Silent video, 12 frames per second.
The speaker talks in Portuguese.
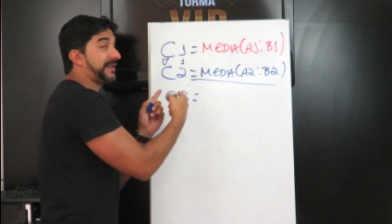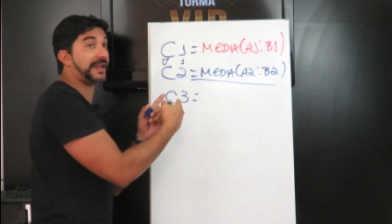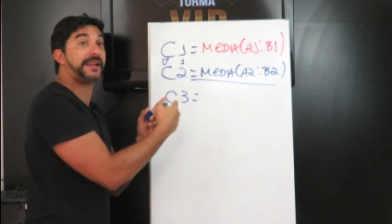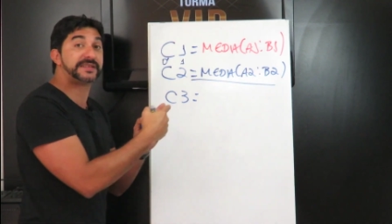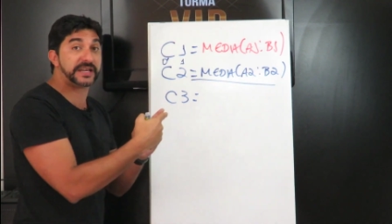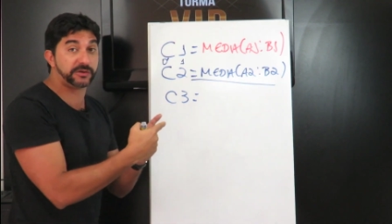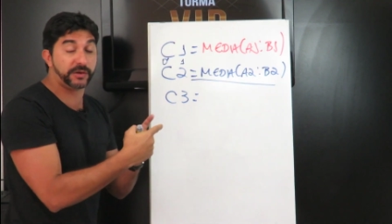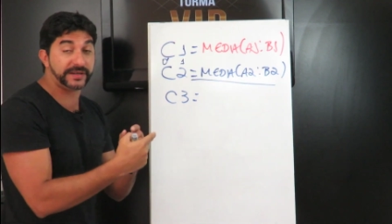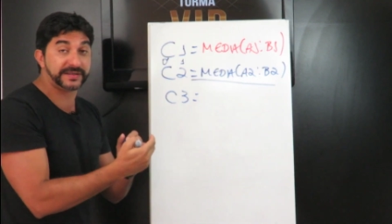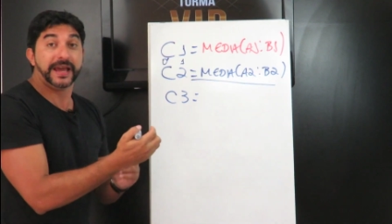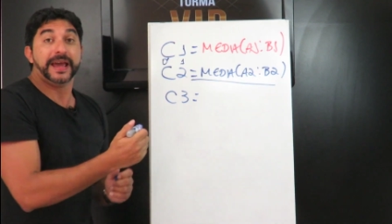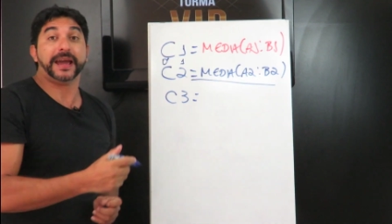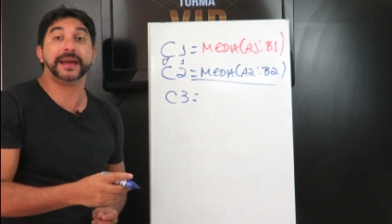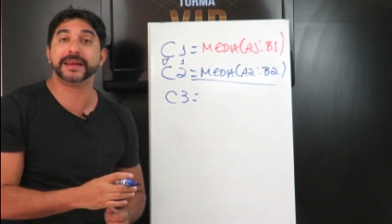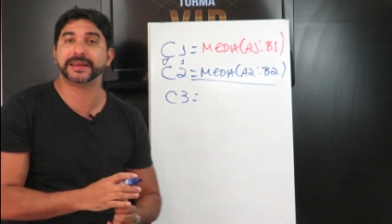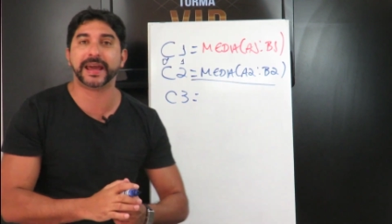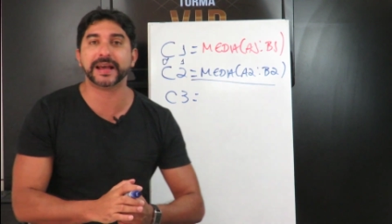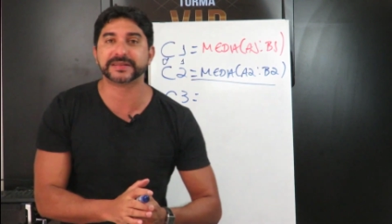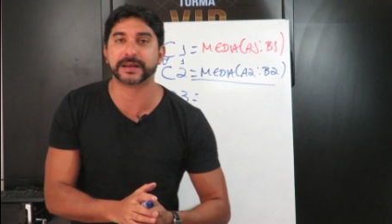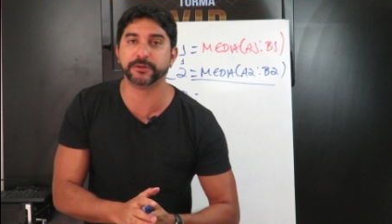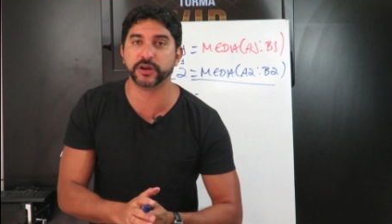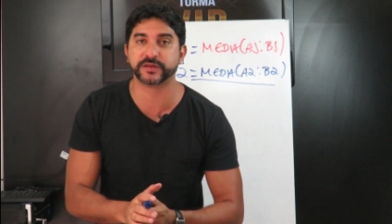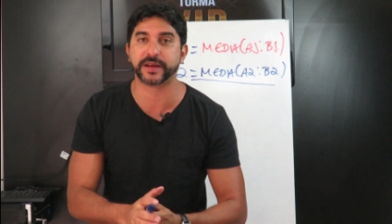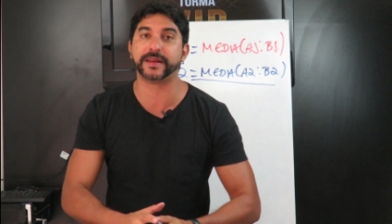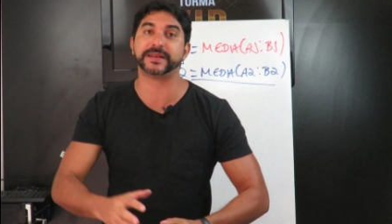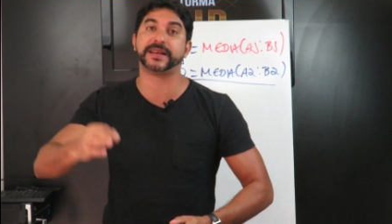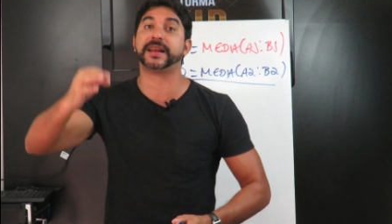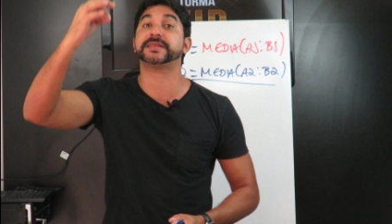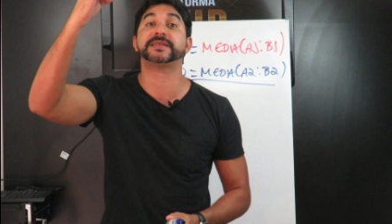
da célula C2, ele quer saber o resultado da célula